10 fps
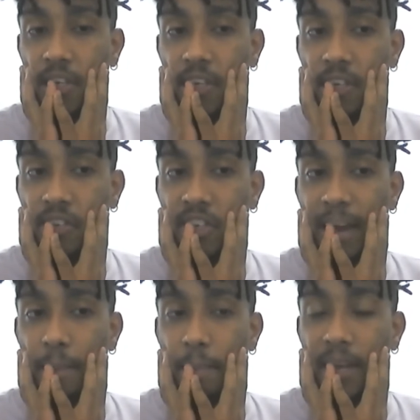de
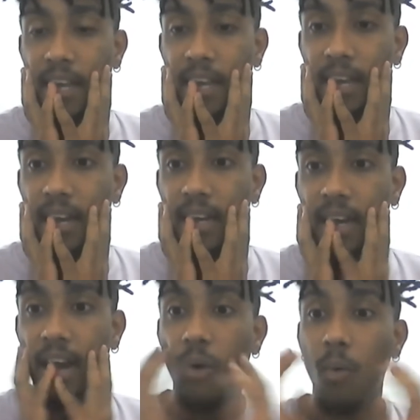abrir
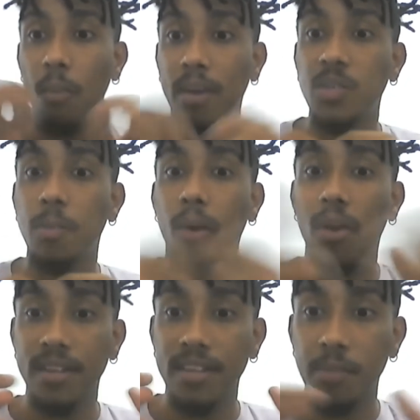algumas
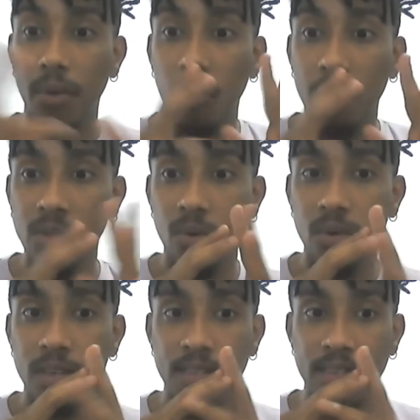portas para algumas
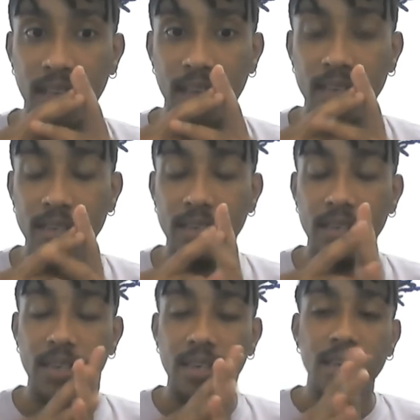coisas, né?
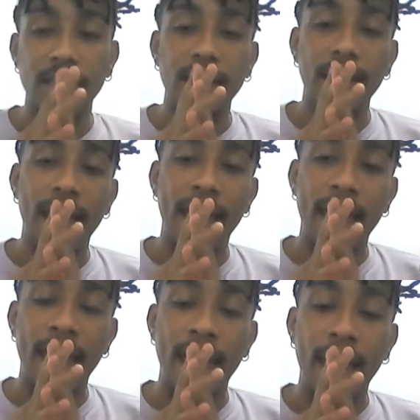
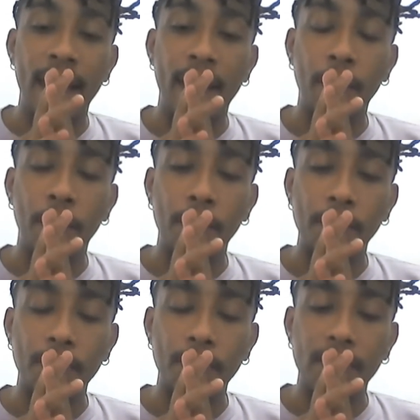É...
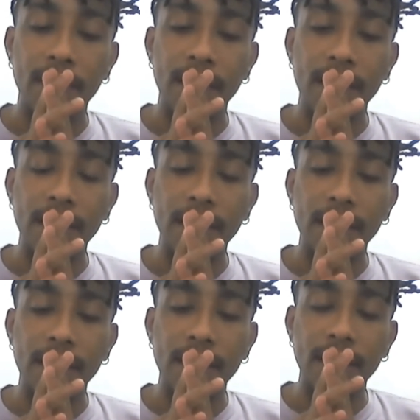
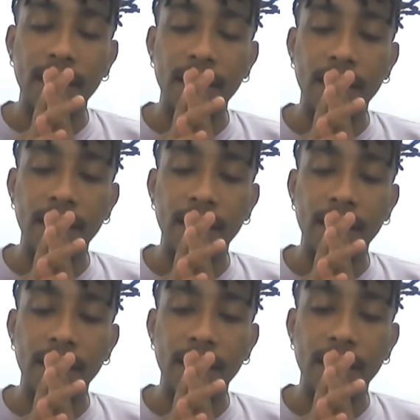
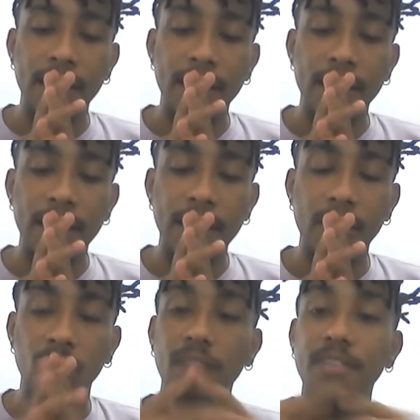E, e
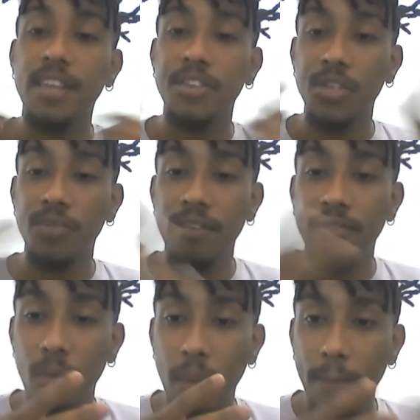toda vez que a gente vai
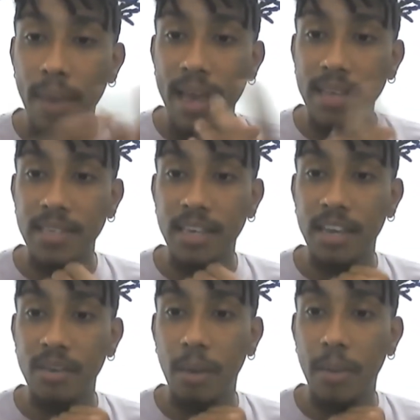ver uma peça em que a,
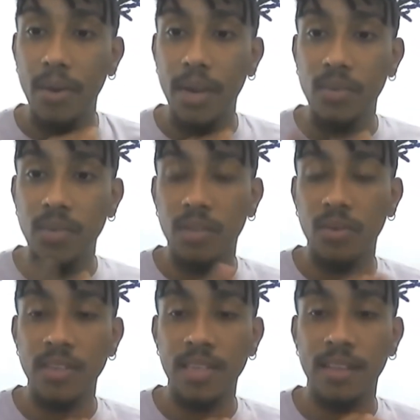a maioria dos
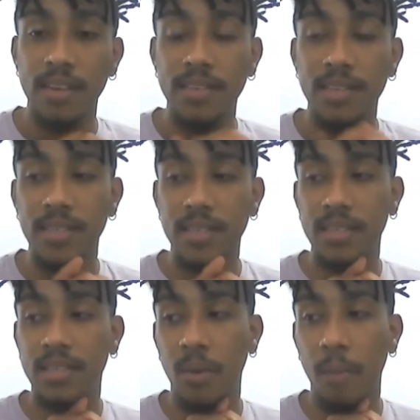atores e atrizes
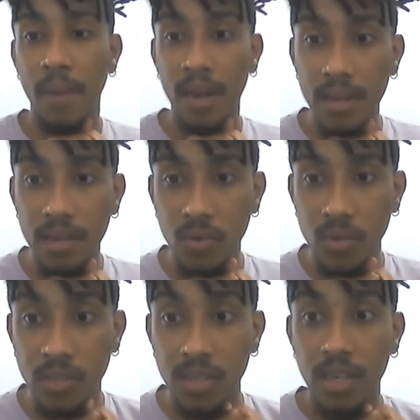são brancos,